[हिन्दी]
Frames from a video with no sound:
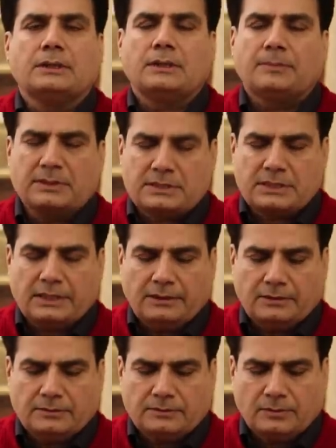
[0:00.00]
ये बच गए
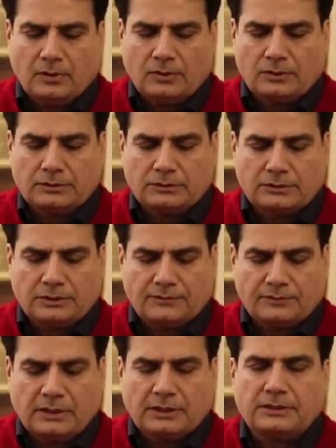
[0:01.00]
और
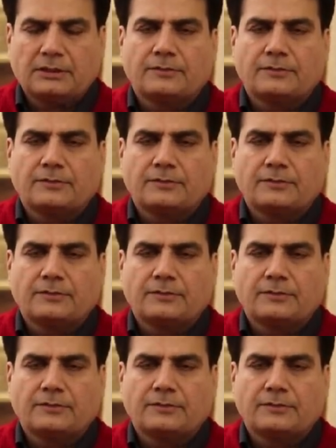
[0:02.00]
गिरफ़्तारी